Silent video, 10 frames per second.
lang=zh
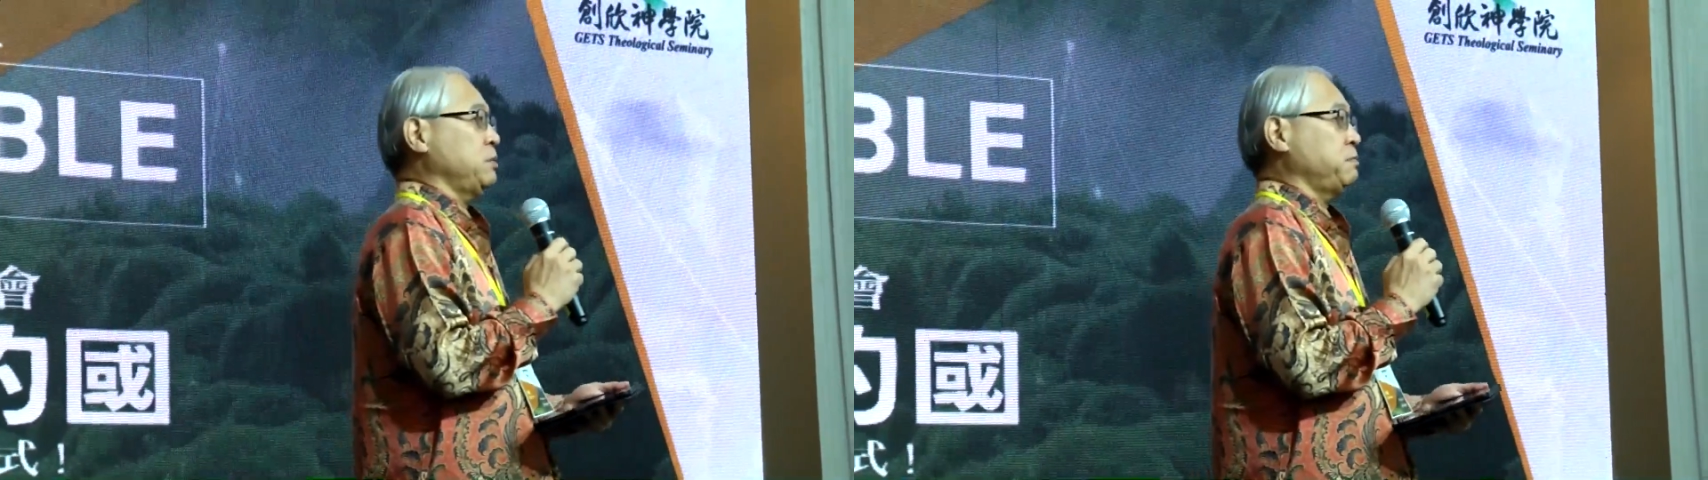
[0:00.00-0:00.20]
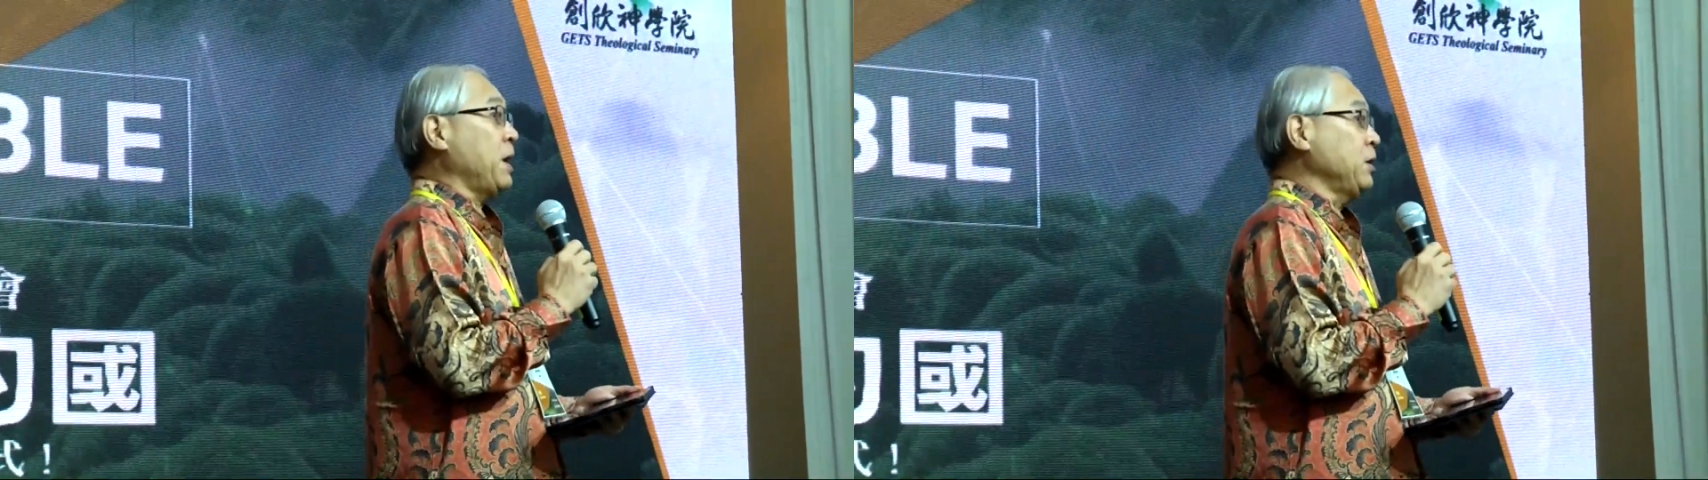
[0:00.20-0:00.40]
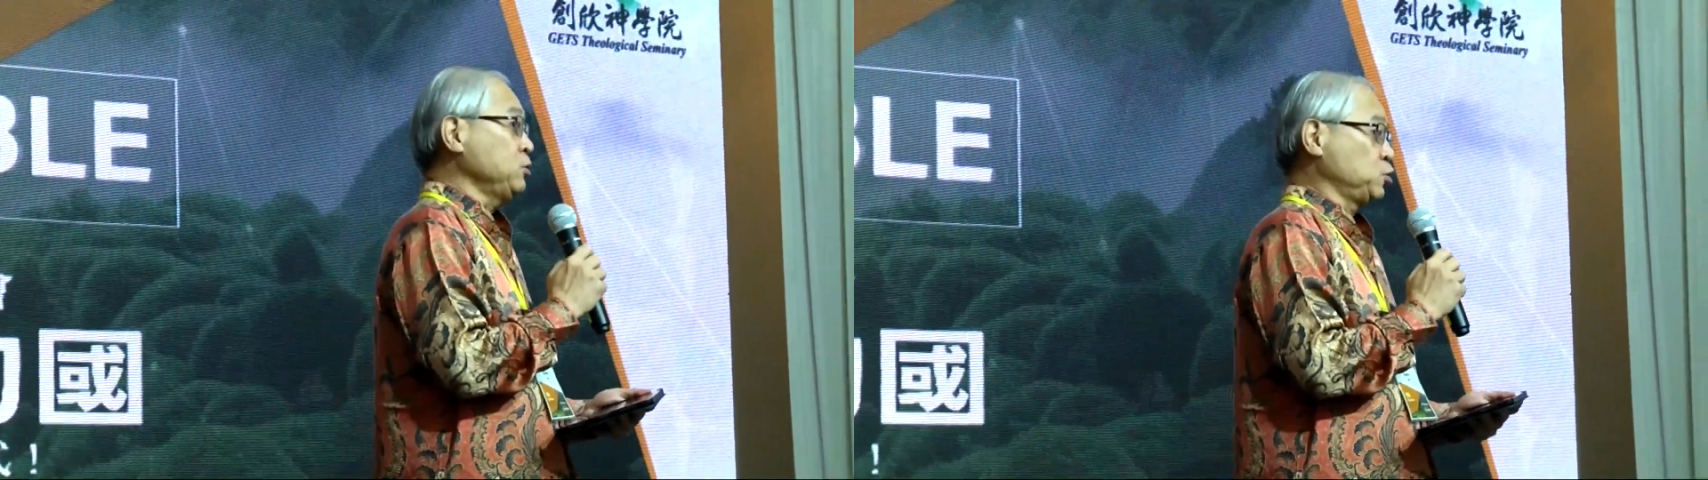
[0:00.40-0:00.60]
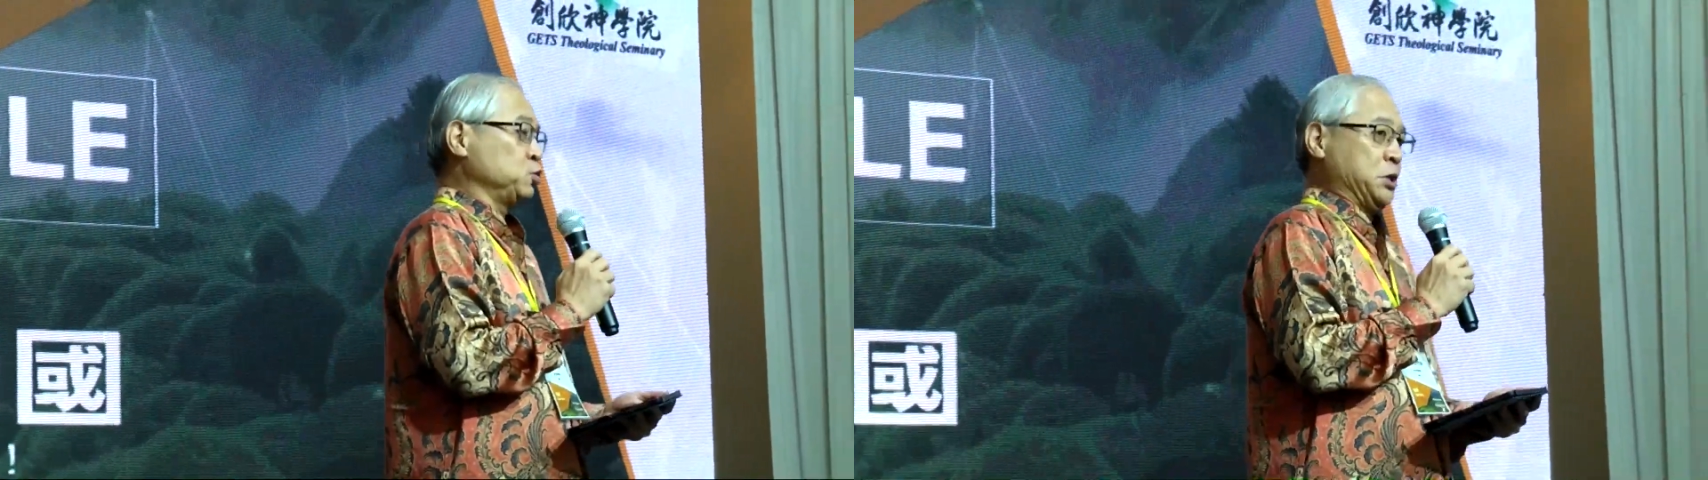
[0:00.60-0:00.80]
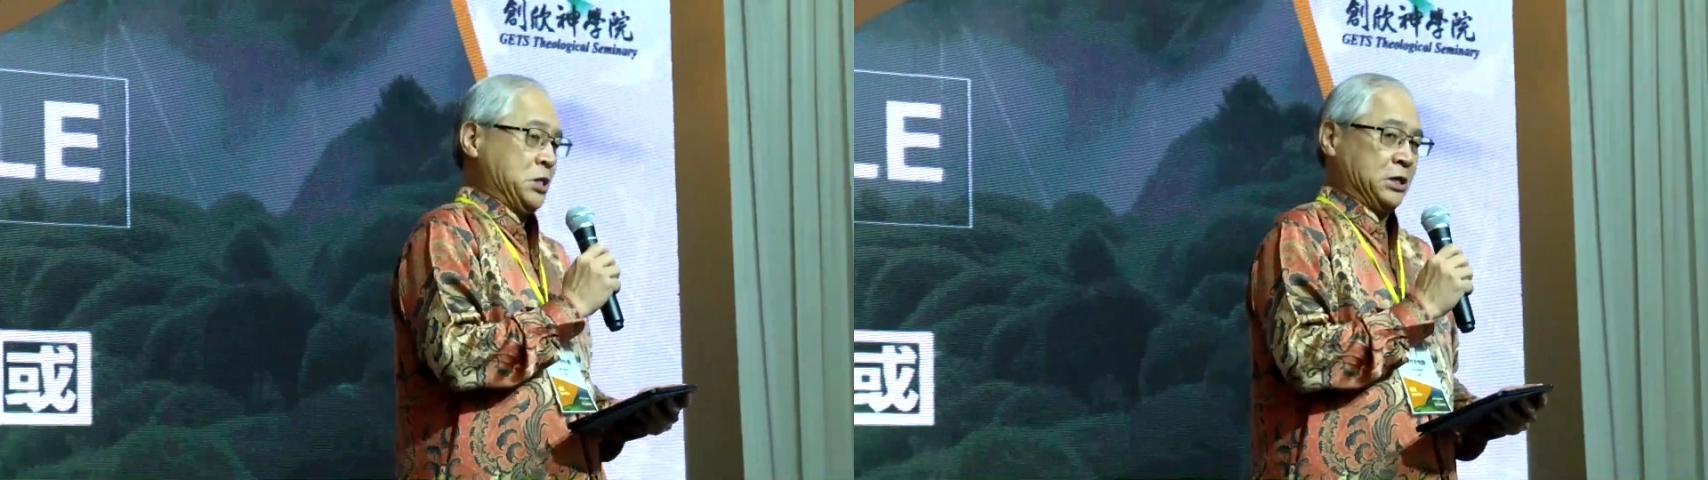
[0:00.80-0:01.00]
帮助
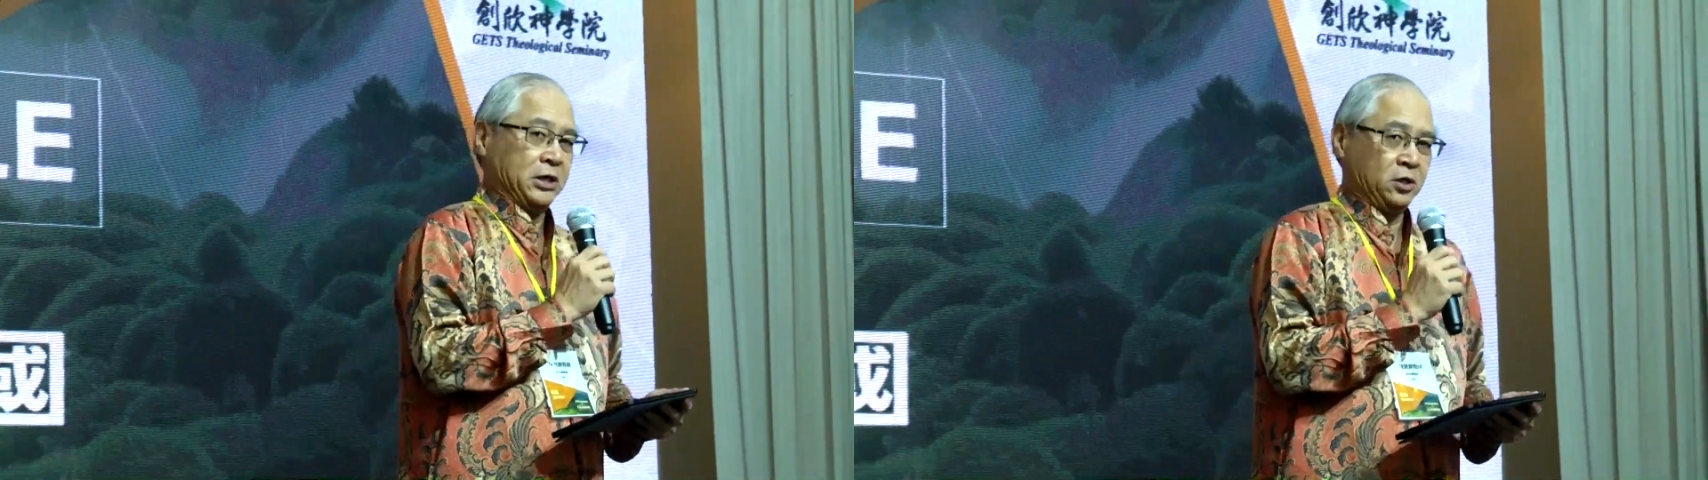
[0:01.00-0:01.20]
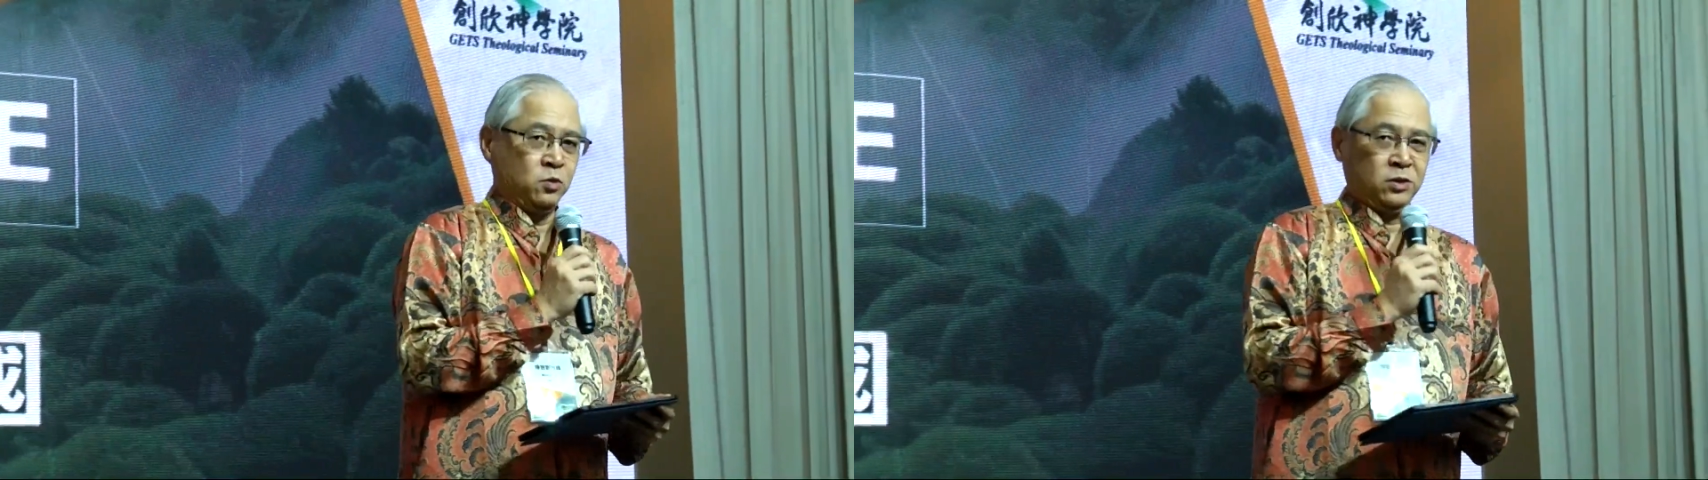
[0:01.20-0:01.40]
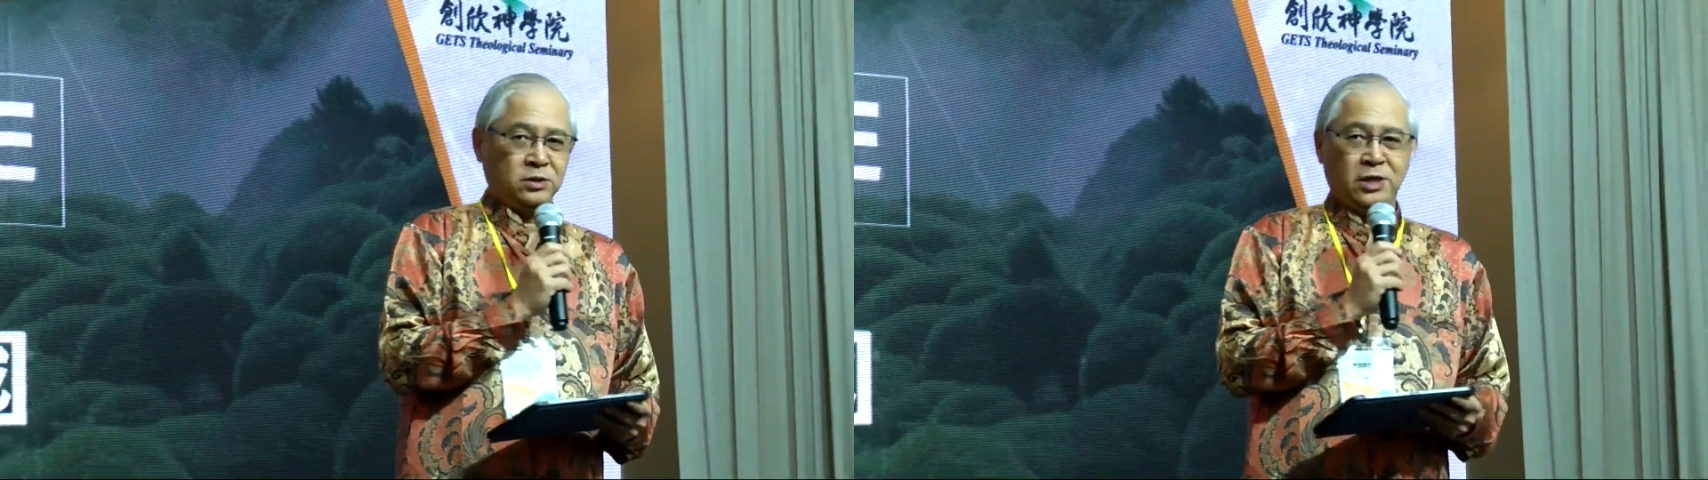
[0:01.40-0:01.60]
你和我